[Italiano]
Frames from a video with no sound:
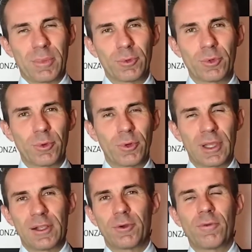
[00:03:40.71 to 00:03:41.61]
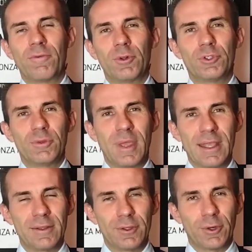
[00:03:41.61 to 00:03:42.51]
per tutto quello che è il
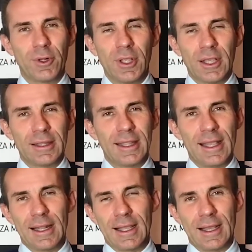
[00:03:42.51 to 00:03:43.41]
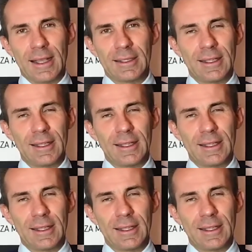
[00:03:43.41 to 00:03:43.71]
coinvolgimento del,